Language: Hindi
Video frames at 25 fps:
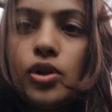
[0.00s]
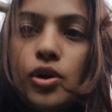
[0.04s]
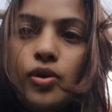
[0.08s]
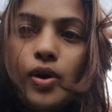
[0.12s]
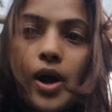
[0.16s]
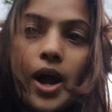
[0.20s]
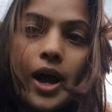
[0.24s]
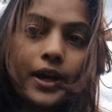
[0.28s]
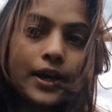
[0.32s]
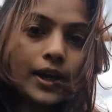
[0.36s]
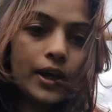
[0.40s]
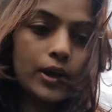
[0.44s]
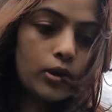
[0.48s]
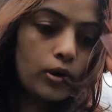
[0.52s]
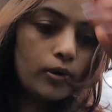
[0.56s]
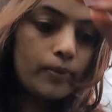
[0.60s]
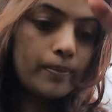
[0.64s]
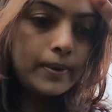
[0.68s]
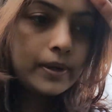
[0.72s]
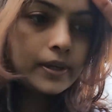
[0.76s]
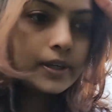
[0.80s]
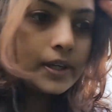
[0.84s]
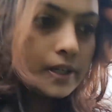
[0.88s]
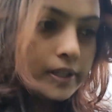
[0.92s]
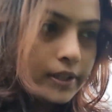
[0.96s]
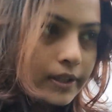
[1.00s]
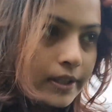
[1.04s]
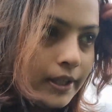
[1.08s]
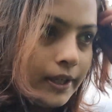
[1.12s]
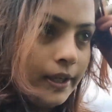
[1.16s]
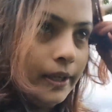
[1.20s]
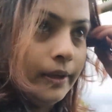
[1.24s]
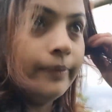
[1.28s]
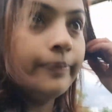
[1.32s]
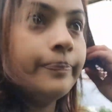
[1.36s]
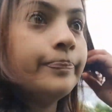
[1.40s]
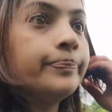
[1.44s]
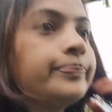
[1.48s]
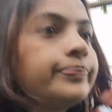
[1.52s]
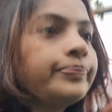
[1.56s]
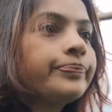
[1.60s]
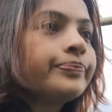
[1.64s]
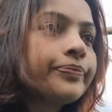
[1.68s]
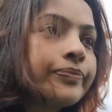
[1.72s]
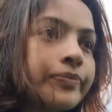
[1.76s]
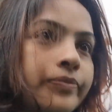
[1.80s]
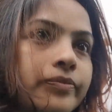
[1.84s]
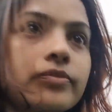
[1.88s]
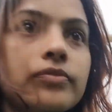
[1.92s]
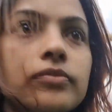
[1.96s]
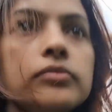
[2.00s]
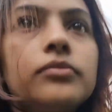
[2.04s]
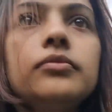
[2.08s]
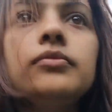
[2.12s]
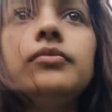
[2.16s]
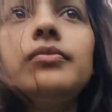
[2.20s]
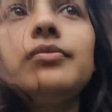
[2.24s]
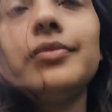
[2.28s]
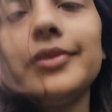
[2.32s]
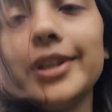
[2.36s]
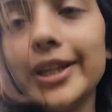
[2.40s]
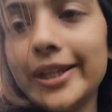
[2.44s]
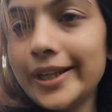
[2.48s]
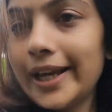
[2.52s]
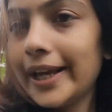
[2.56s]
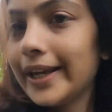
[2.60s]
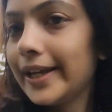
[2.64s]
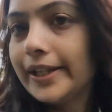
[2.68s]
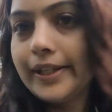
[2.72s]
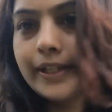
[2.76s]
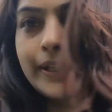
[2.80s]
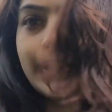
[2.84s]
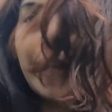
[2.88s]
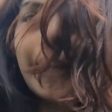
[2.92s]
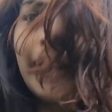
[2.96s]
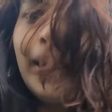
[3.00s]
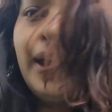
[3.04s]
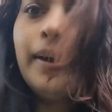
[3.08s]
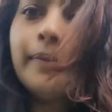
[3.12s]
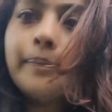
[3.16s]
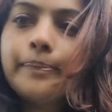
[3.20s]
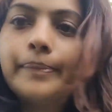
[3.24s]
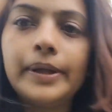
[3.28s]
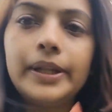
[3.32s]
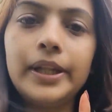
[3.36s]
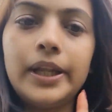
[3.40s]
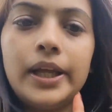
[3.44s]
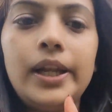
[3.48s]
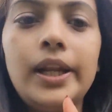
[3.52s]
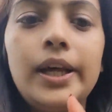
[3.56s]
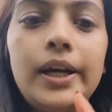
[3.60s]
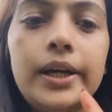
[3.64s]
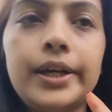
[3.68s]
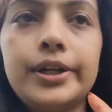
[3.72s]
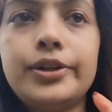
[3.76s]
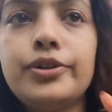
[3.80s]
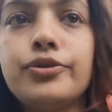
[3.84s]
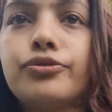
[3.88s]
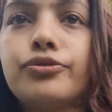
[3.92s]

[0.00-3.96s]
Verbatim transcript: चलो आगे कवर करते हैं क्या क्या दिखाया बनाना का